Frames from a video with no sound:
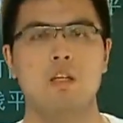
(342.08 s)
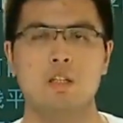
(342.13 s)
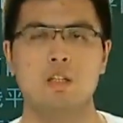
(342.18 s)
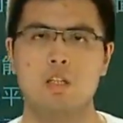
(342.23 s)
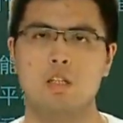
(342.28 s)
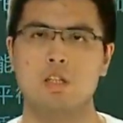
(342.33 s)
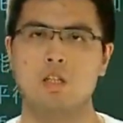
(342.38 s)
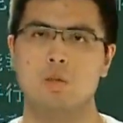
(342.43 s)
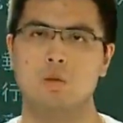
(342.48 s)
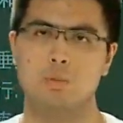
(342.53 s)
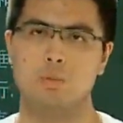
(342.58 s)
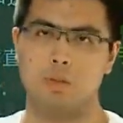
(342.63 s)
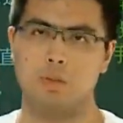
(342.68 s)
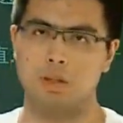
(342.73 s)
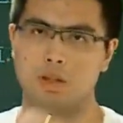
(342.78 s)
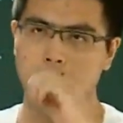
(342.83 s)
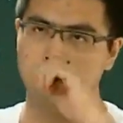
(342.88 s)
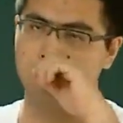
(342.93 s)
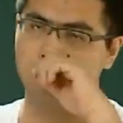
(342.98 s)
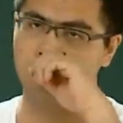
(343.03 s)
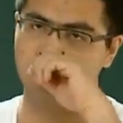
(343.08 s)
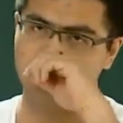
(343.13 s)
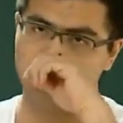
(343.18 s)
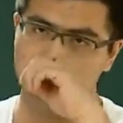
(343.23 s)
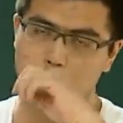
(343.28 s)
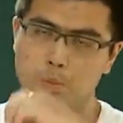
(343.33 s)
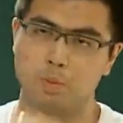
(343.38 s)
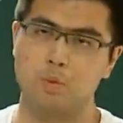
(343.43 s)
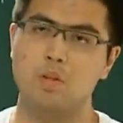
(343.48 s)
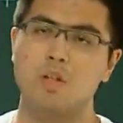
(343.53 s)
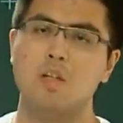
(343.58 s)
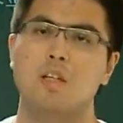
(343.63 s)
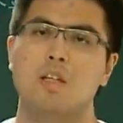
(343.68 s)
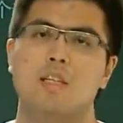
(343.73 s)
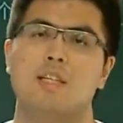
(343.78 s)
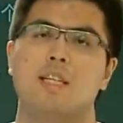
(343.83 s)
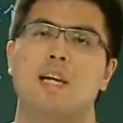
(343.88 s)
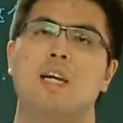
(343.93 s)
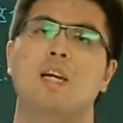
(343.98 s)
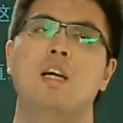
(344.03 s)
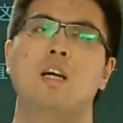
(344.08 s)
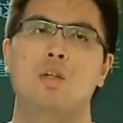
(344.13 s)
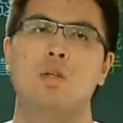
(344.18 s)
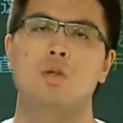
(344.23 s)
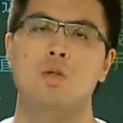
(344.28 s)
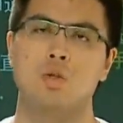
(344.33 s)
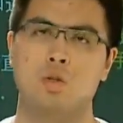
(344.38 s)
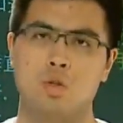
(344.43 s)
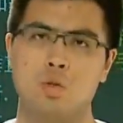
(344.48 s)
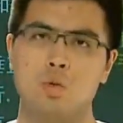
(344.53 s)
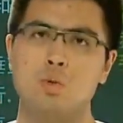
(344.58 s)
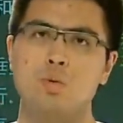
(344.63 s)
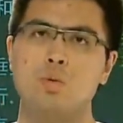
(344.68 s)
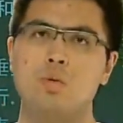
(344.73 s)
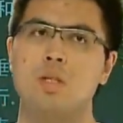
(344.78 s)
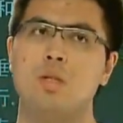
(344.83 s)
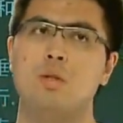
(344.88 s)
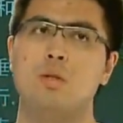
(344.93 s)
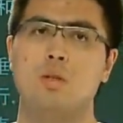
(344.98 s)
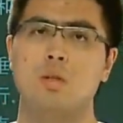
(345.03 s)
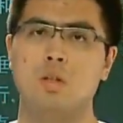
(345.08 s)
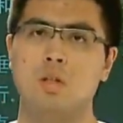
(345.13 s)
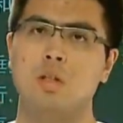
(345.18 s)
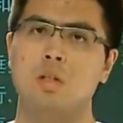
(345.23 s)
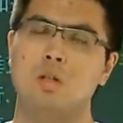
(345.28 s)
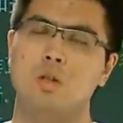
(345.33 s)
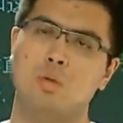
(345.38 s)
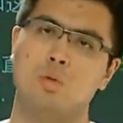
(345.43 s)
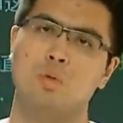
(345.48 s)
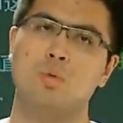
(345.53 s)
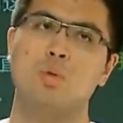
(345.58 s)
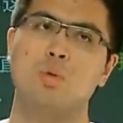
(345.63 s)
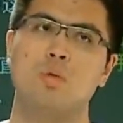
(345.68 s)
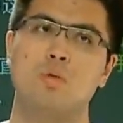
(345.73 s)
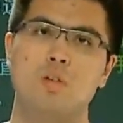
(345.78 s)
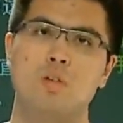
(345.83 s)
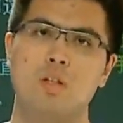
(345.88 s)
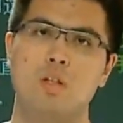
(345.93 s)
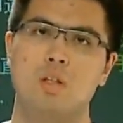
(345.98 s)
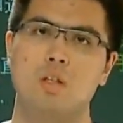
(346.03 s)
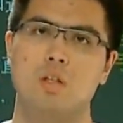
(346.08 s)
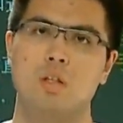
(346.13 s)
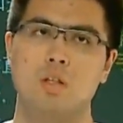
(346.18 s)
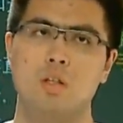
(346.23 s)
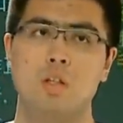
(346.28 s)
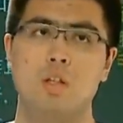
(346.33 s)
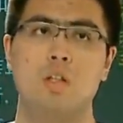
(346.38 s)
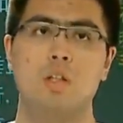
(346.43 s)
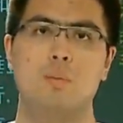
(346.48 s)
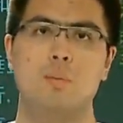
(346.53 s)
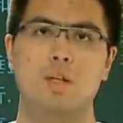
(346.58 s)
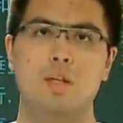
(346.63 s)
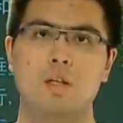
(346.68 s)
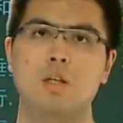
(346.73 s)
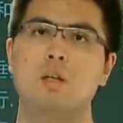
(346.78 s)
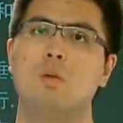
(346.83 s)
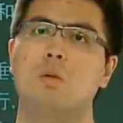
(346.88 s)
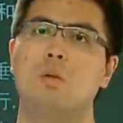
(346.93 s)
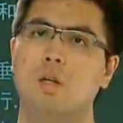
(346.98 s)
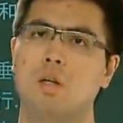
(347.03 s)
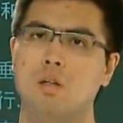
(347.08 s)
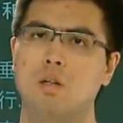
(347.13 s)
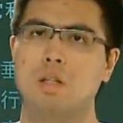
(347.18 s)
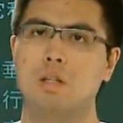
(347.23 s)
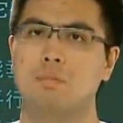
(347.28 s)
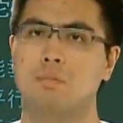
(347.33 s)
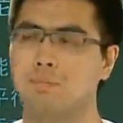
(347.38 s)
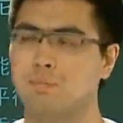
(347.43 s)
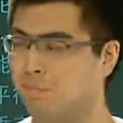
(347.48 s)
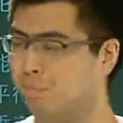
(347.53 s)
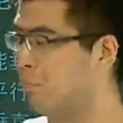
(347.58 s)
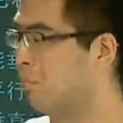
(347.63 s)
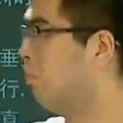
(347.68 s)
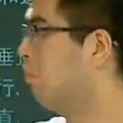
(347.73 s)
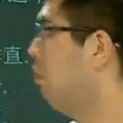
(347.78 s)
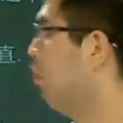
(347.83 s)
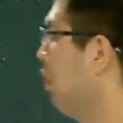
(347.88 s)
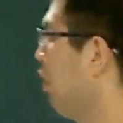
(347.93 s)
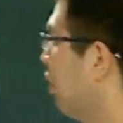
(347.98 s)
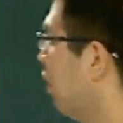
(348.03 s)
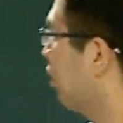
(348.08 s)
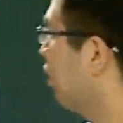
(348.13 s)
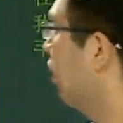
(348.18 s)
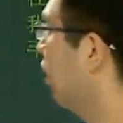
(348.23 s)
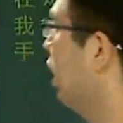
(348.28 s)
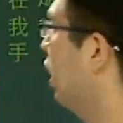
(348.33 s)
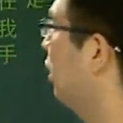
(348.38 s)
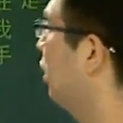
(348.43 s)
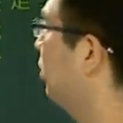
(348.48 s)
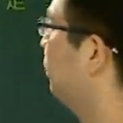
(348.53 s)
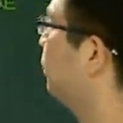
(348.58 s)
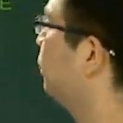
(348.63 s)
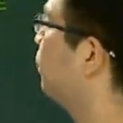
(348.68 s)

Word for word: 像这种比较不是很难啊，就是你注意一下就可以这种送分题呢，一定要很快搞定。好，